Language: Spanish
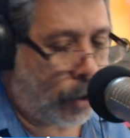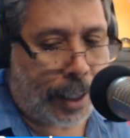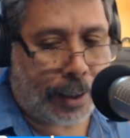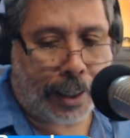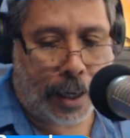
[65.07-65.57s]

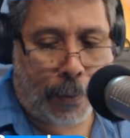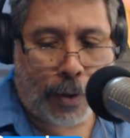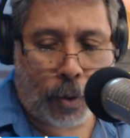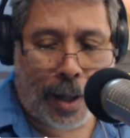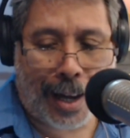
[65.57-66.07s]
gente que le va a
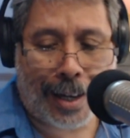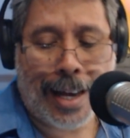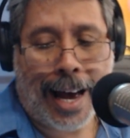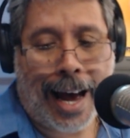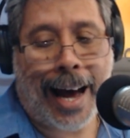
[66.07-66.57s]
ayudar
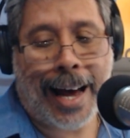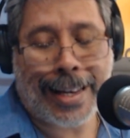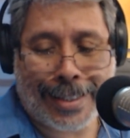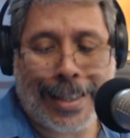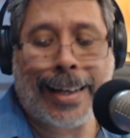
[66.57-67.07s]
a
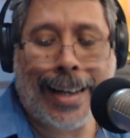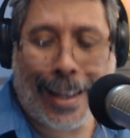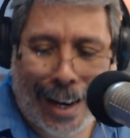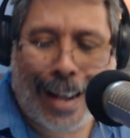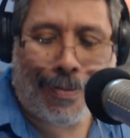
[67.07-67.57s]
salir
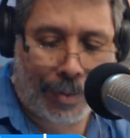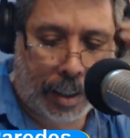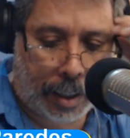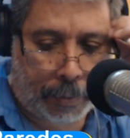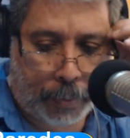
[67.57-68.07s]
adelante,
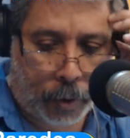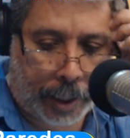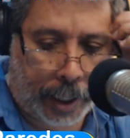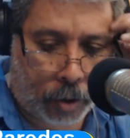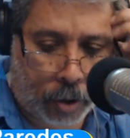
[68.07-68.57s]

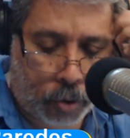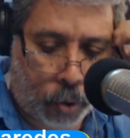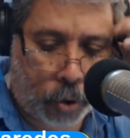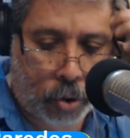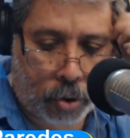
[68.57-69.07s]
porque los
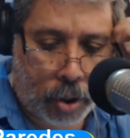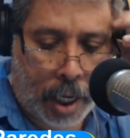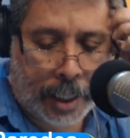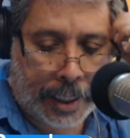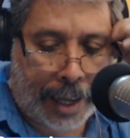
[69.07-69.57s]
estudios,
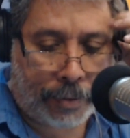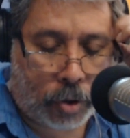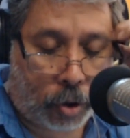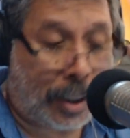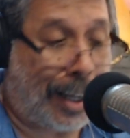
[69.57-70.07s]

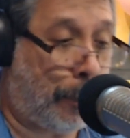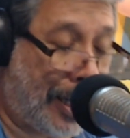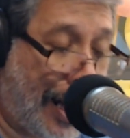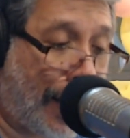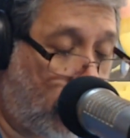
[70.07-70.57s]
tanto
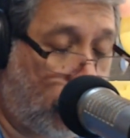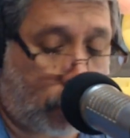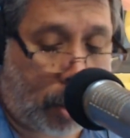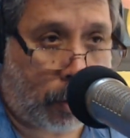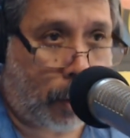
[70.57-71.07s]
terminarlos
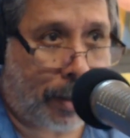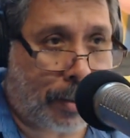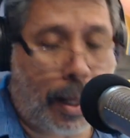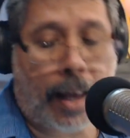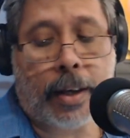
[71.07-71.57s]
en la
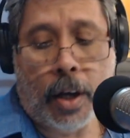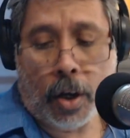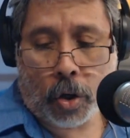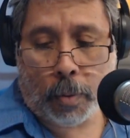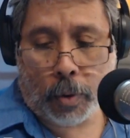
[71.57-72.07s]
universidad
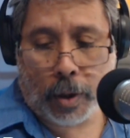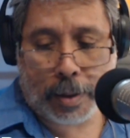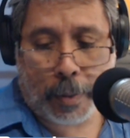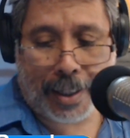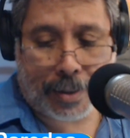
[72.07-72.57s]
como las
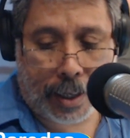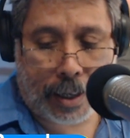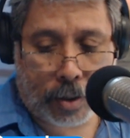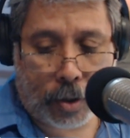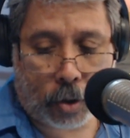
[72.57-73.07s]

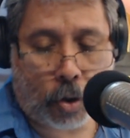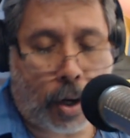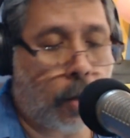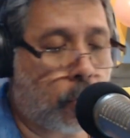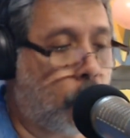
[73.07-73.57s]
maestrías y
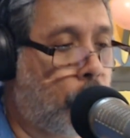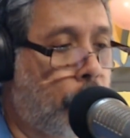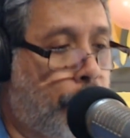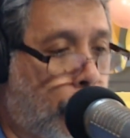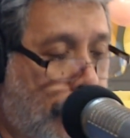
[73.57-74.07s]
doctorados son muy
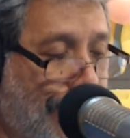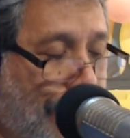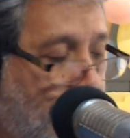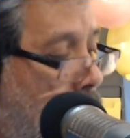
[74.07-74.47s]
importantes,